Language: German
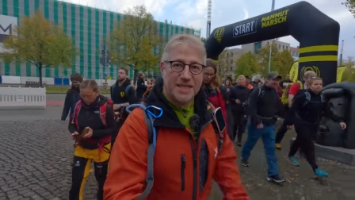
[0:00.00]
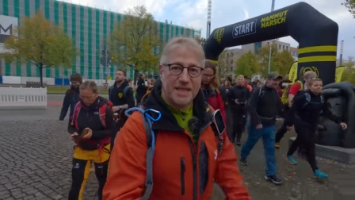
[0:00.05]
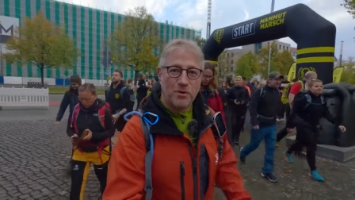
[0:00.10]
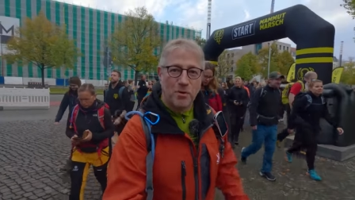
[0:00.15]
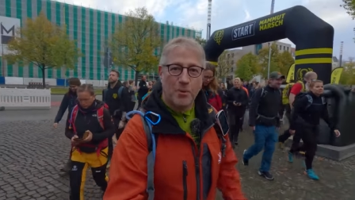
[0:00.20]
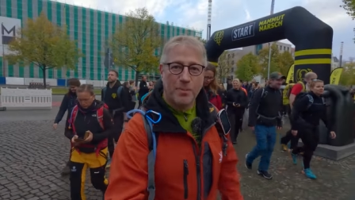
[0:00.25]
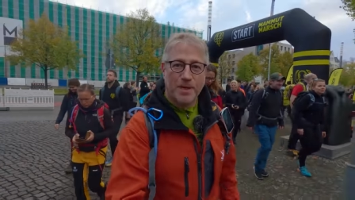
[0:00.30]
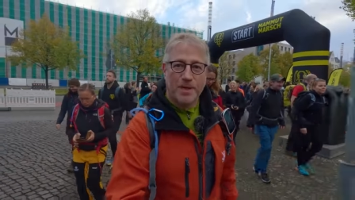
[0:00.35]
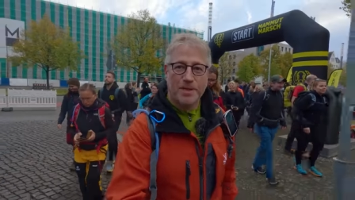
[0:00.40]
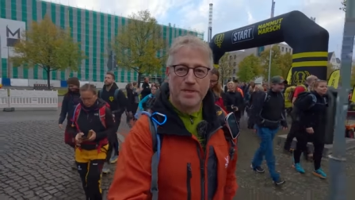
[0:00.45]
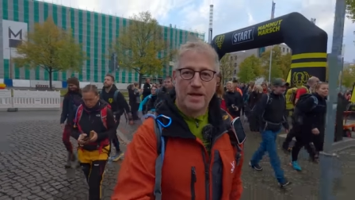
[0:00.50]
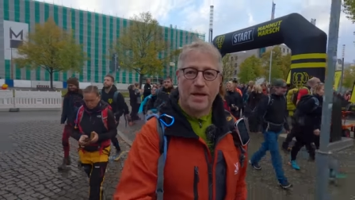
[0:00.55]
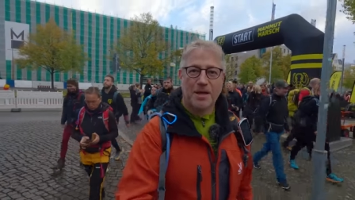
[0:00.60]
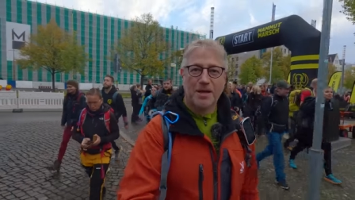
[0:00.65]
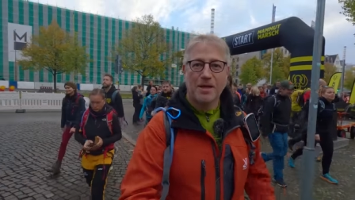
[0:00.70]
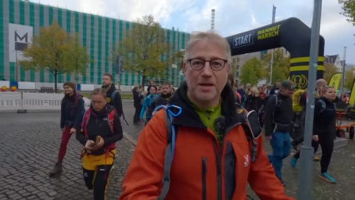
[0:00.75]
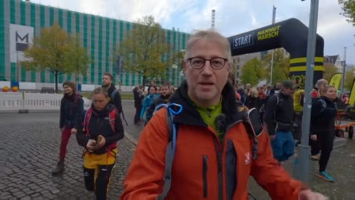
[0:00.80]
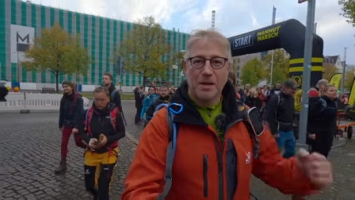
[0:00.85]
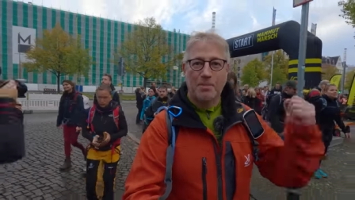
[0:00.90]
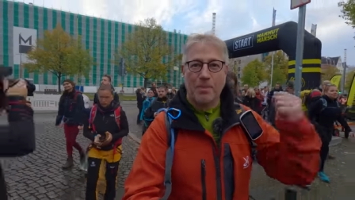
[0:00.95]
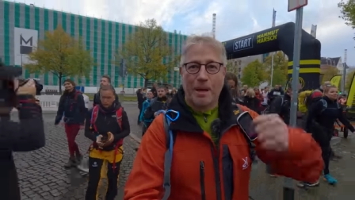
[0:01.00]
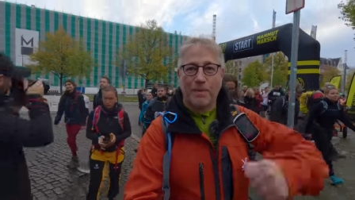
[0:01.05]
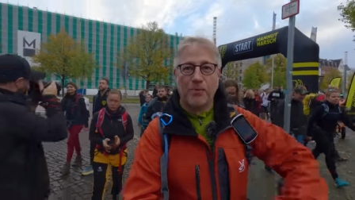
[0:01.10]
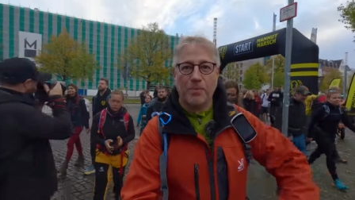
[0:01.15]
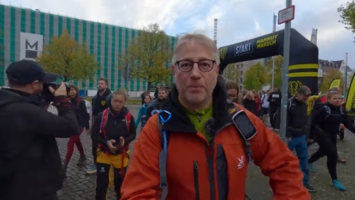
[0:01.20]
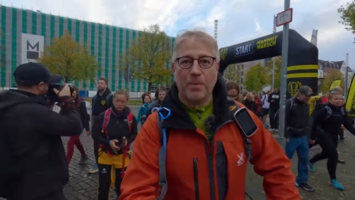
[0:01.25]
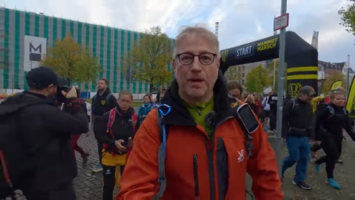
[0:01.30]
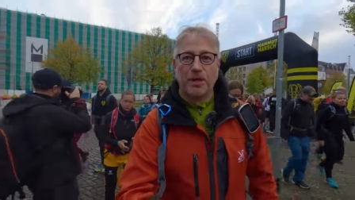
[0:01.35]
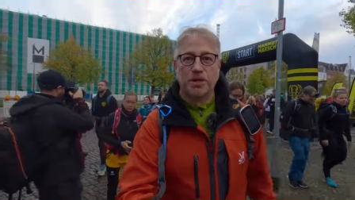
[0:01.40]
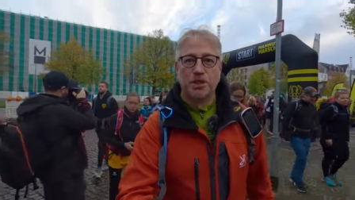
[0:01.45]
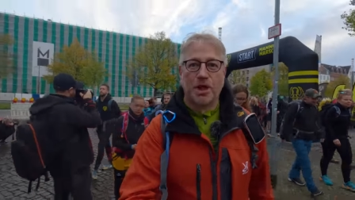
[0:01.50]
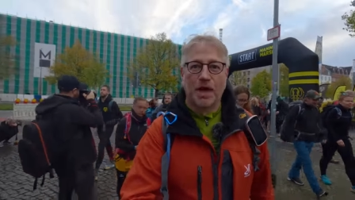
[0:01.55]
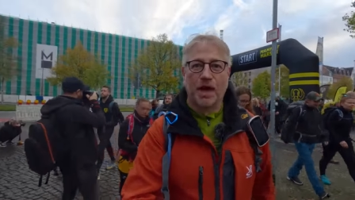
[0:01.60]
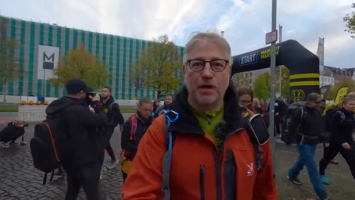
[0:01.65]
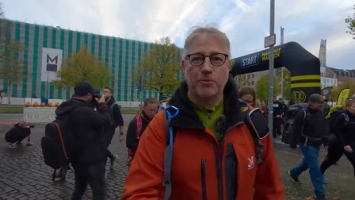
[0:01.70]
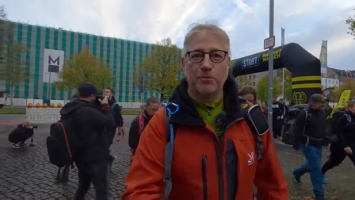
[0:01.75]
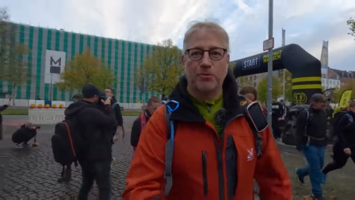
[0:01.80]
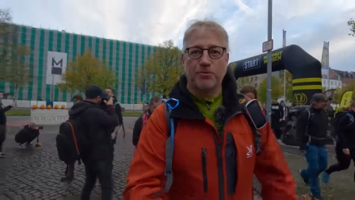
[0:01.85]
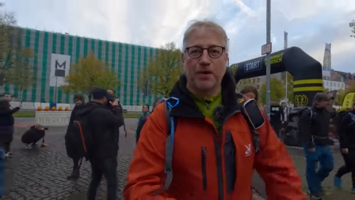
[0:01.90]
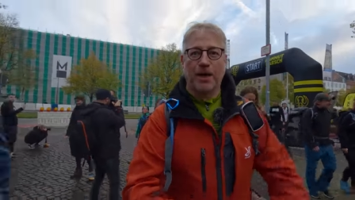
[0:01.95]
Kilometer Mammutmarsch
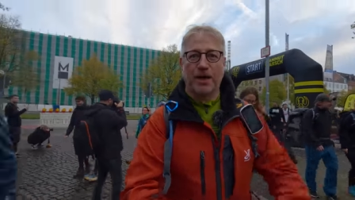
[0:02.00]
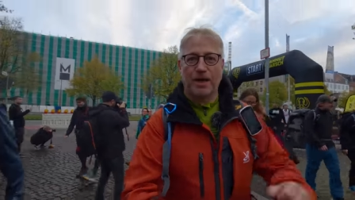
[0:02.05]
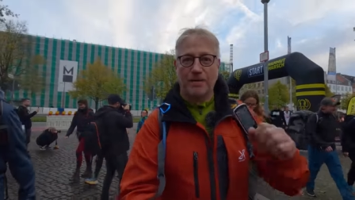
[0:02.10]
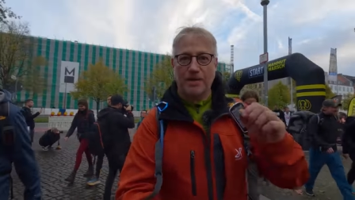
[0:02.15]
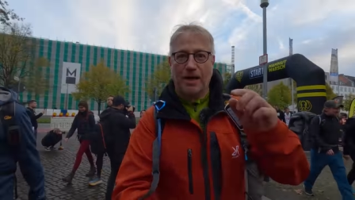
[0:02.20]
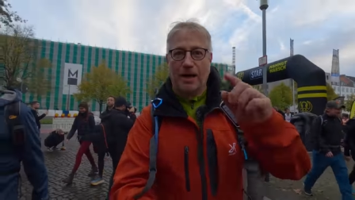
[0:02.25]
Hannover.